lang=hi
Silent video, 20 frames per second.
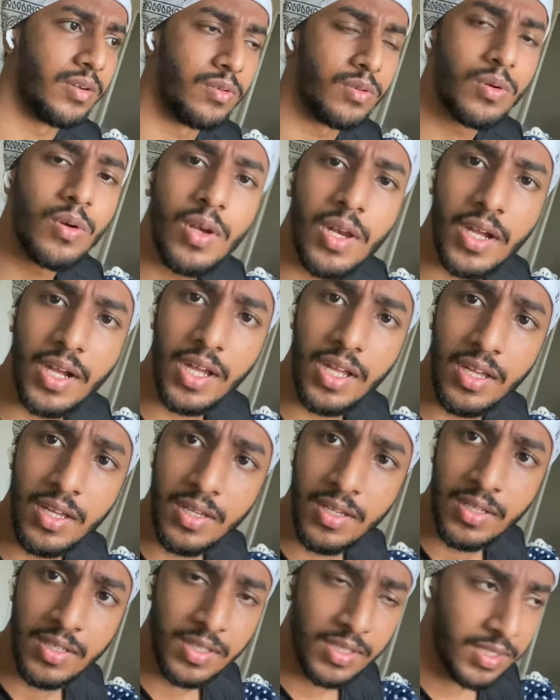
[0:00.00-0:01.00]
उनको लगा
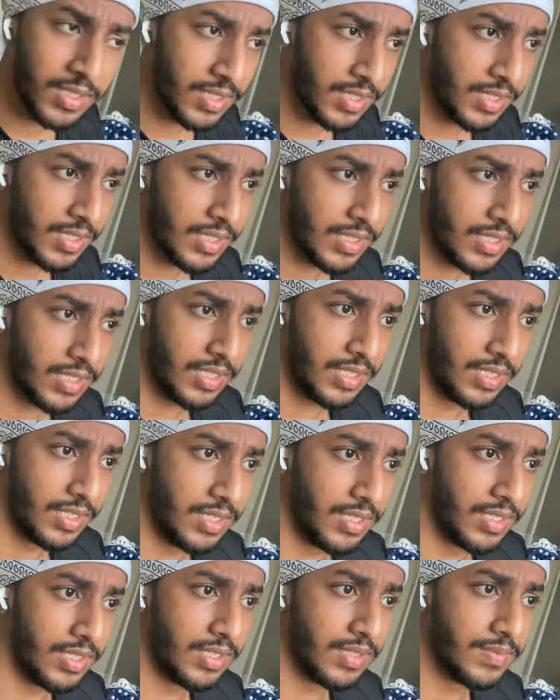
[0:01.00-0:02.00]
कि
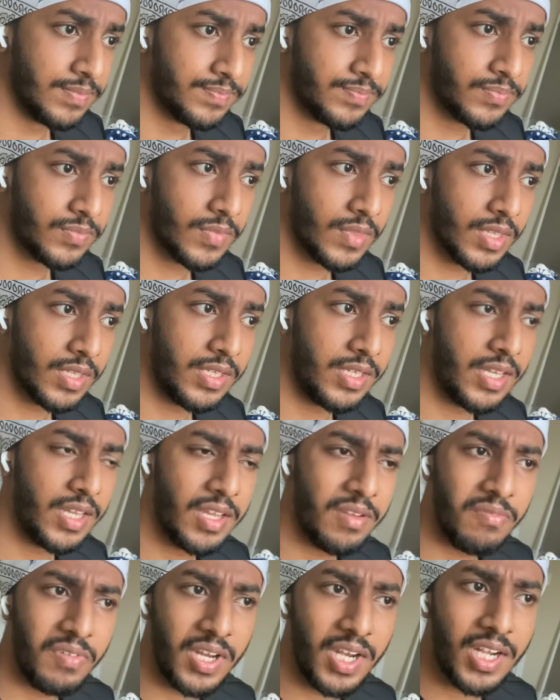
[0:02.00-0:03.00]
ये
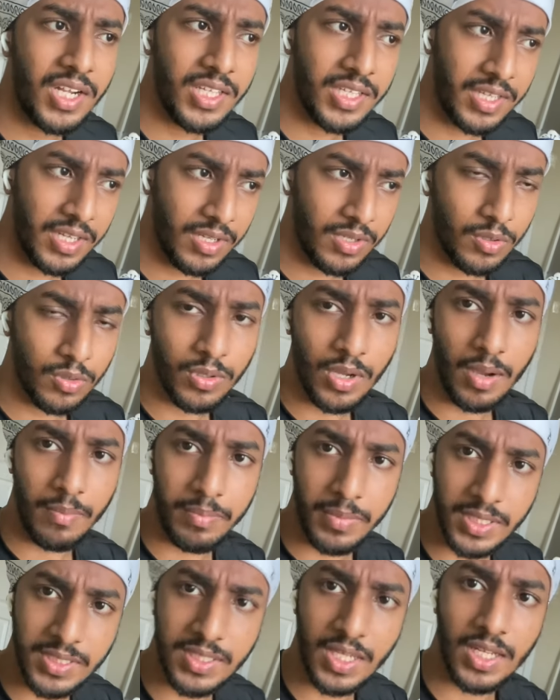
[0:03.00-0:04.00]
वेट ये
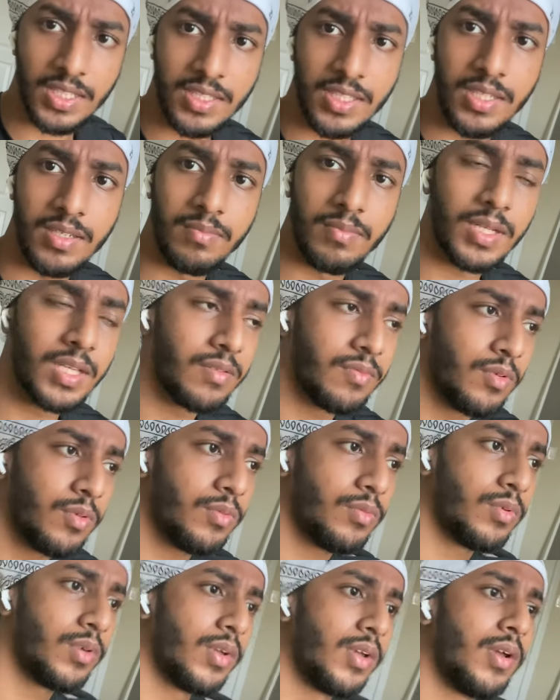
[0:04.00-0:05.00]
अपने साथ ही मतलब
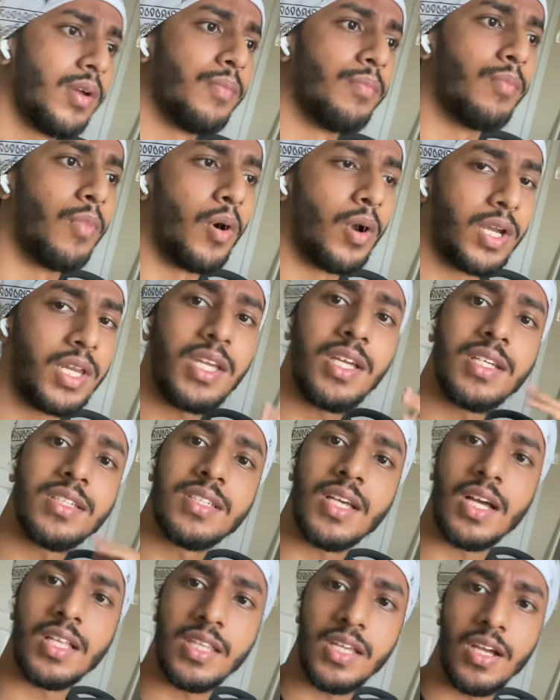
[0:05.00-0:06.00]
वो बॉडी के
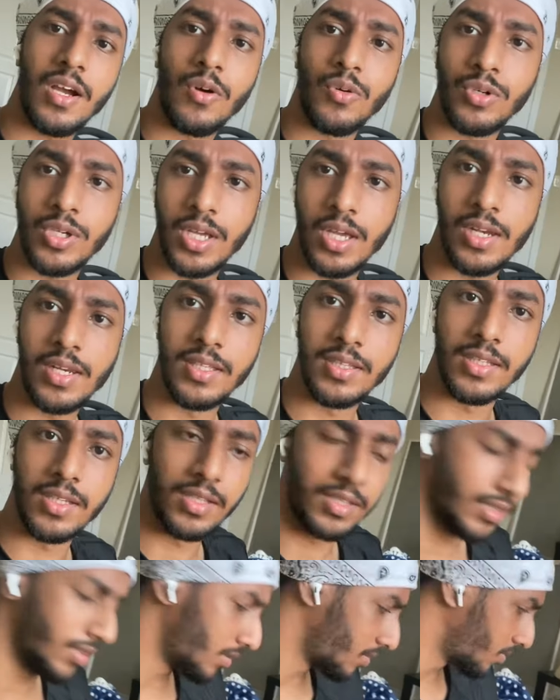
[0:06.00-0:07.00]
साथ ही काउंट कर लेते
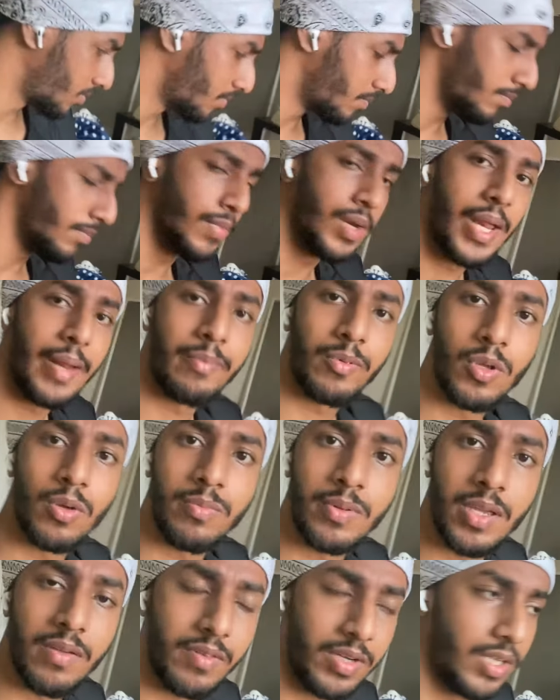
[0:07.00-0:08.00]
हैं लैपटॉप
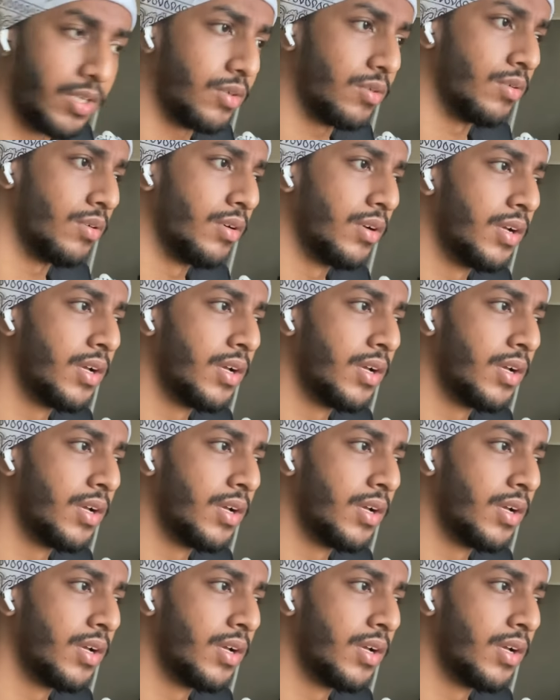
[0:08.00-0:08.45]
के वेट को